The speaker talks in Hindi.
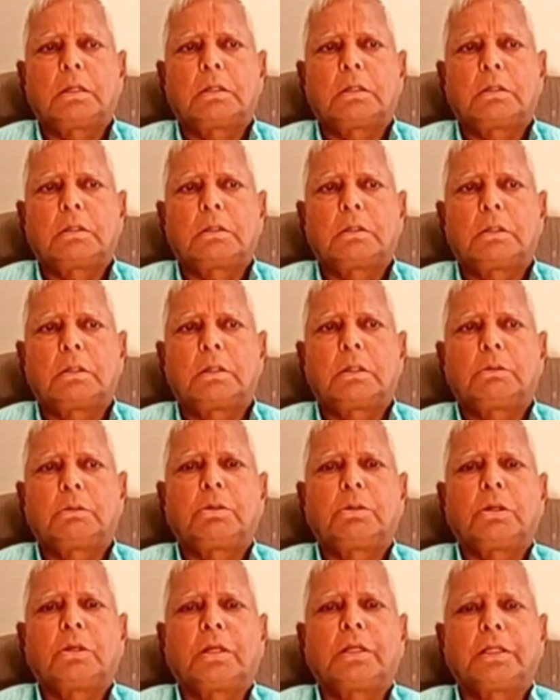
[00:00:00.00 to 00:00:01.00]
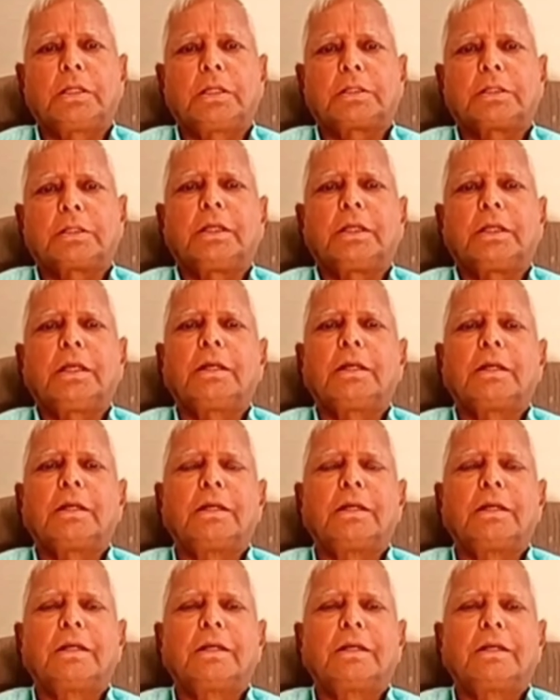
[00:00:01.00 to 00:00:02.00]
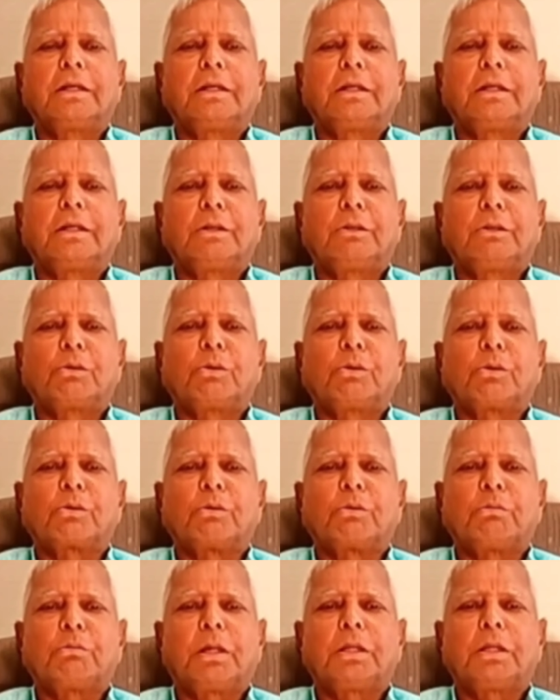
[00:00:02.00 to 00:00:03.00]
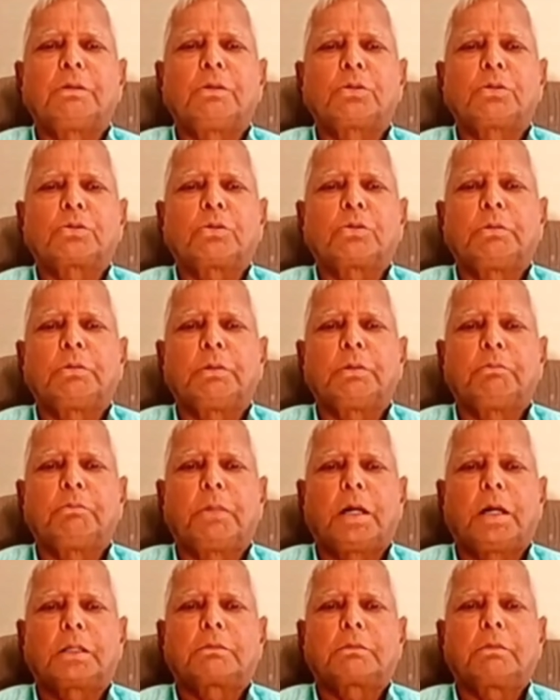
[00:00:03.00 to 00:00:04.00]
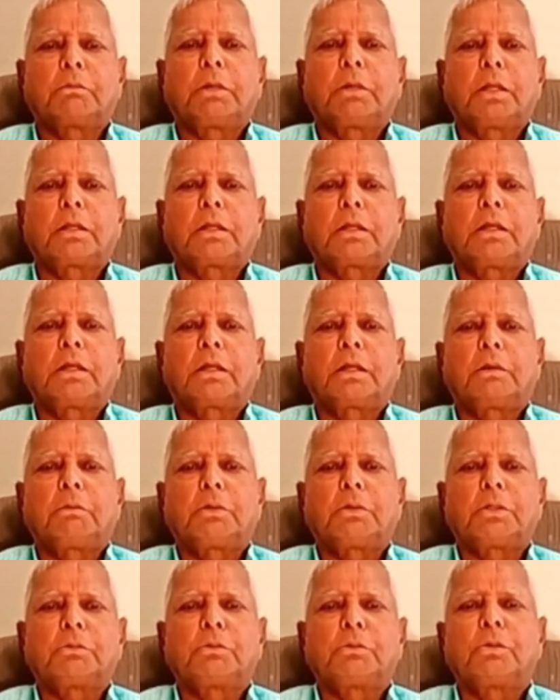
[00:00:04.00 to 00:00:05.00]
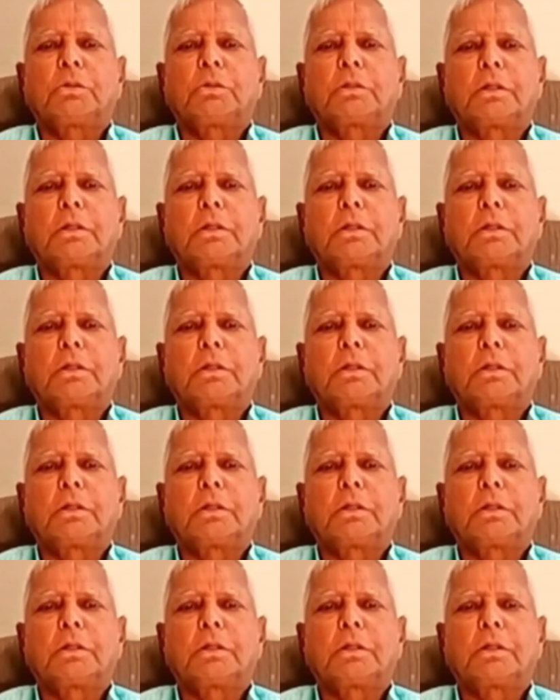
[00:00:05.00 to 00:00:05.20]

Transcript: हाँ वो रहने से लोगों को मालूम उसको भी आत्मबल रहेगा मजबूत